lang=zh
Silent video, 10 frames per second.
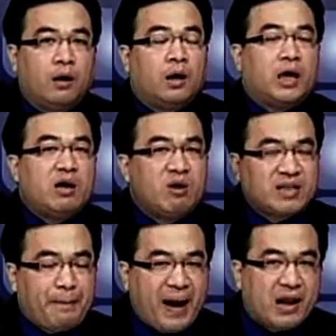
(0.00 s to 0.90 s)
因为
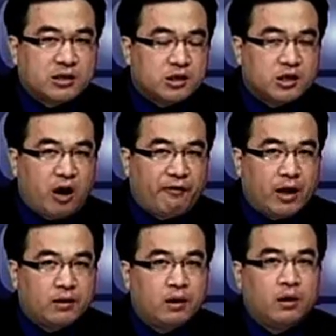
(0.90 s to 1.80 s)
在八点四十六
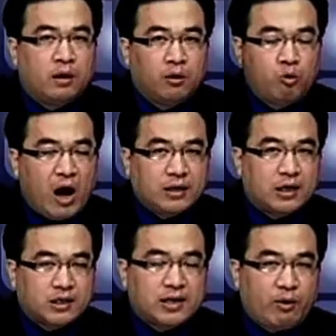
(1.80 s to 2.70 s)
分，软体
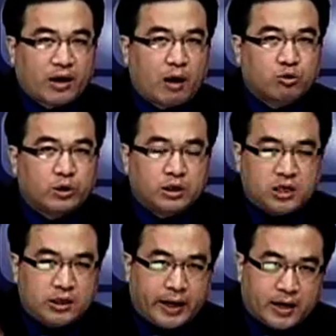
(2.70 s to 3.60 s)
自然会告诉你
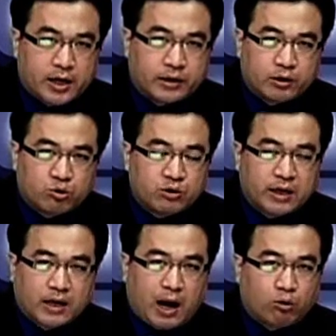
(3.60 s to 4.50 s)
今天可能出现
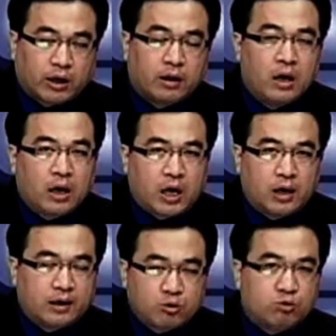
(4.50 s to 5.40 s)
的高点，可
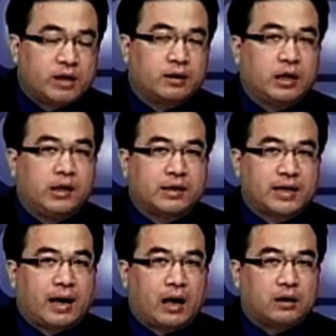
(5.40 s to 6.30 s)
能出现的低点
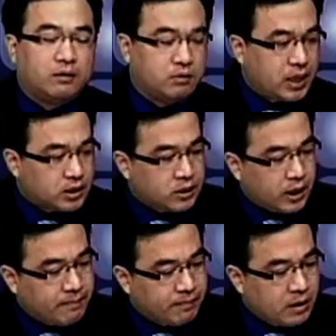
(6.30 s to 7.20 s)
在哪里。像今
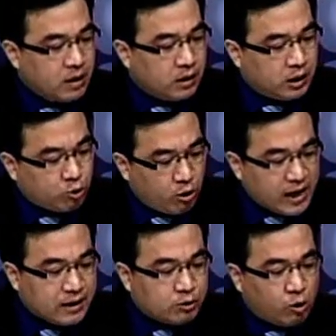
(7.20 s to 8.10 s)
天，你多
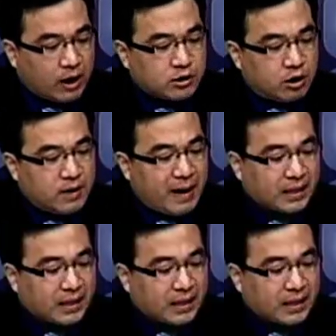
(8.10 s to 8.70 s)
单你做完之后，你马